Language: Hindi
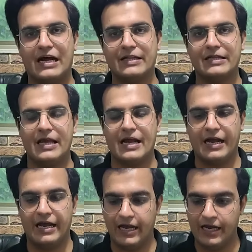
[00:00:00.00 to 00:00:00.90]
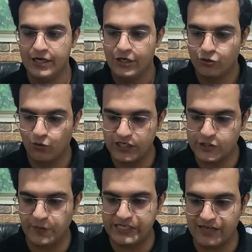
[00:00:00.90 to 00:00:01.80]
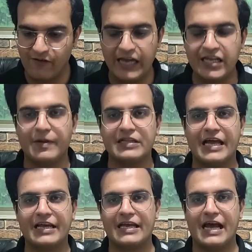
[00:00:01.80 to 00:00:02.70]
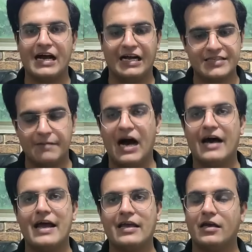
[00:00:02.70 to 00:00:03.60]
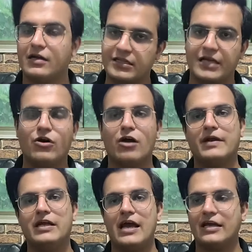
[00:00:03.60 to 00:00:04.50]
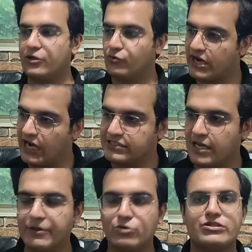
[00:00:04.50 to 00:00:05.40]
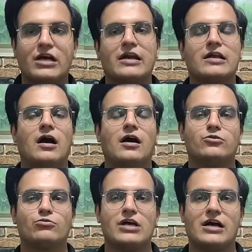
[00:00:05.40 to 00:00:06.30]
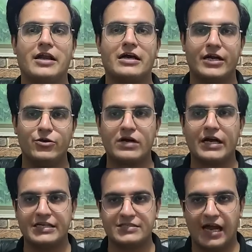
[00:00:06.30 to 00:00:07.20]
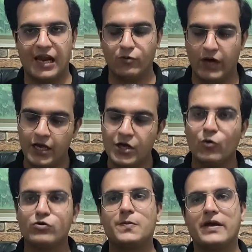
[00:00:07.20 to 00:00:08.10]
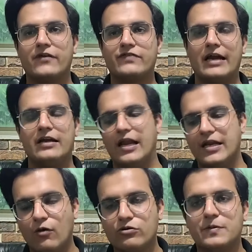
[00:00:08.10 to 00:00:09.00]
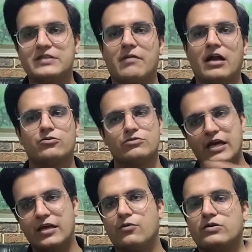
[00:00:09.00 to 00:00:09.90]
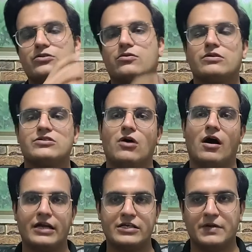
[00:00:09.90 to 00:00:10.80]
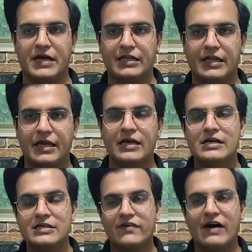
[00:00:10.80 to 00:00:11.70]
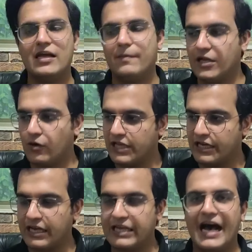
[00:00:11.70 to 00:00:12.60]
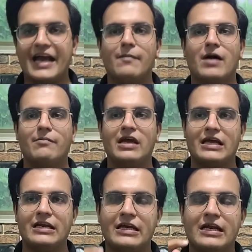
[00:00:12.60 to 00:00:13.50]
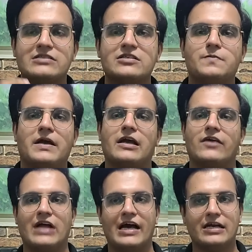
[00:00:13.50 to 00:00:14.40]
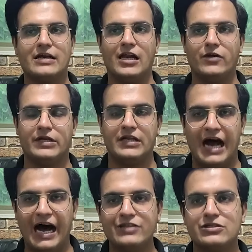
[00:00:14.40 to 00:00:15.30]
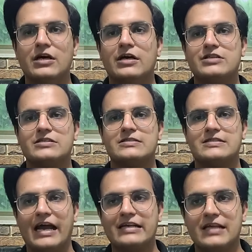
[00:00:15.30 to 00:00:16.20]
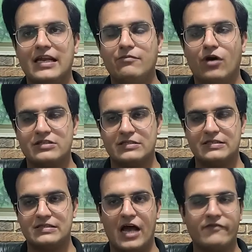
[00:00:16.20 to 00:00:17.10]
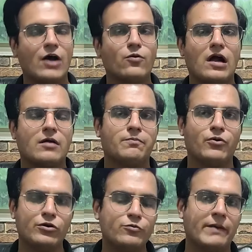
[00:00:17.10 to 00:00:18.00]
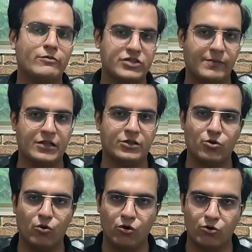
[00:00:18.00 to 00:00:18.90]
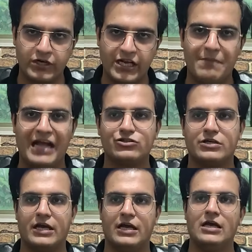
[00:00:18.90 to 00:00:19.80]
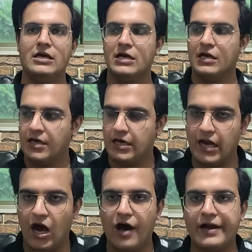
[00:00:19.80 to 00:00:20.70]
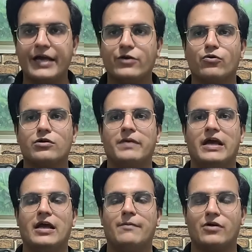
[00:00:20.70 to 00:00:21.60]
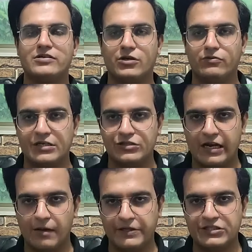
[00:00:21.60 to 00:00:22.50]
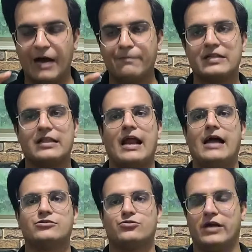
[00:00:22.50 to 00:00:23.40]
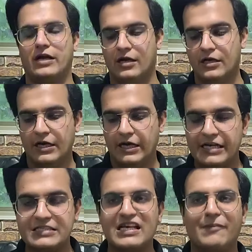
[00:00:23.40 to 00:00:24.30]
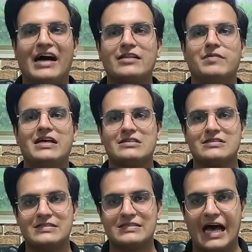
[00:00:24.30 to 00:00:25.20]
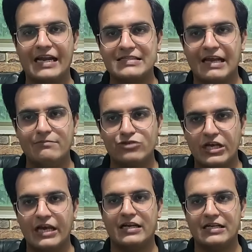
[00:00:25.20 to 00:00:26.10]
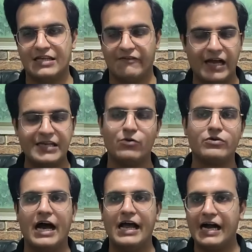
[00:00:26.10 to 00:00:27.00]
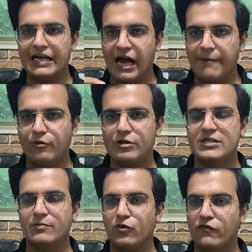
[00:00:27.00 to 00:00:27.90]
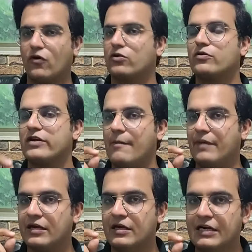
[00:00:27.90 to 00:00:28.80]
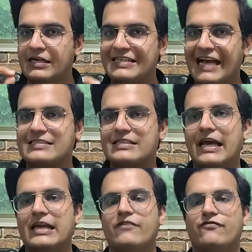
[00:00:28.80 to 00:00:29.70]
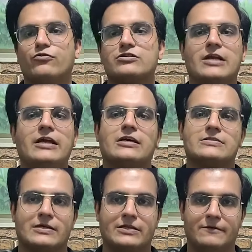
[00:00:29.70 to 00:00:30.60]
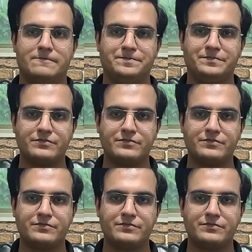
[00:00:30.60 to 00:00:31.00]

करार दे दिए गए हैं तो इस पे सवाल ये बनता है कि क्या खान साहब बाहर आएंगे कथाई तौर पे नहीं आएंगे क्योंकि खान साहब पे तोशा तोशा खाना घड़ियों का केस डाला हुआ है उसमें गिरफ्तारी डाली है उसमें जमानत हो जाएगी तो किस, किसी और केस में डाल देंगे सवाल ये पैदा होता है कि ग्यारह माह में किन किन केसेस पे गिरफ्तारियां डाली हुई थी आज जस्टिस तारिक सलीम और जस्टिस अनवर पन्नू पर मुश्तमिल दो रुकनी बेंच ने लाहौर हाई कोर्ट में प्रोसिक्यूटर जनरल पंजाब के दलाइल सुने इस समात में जस्टिस तारिक सलीम शेख ने सवाल यह उठाया कि आप मुलजिम को फोटोग्रामिक टेस्ट के लिए फोर्स नहीं कर सकते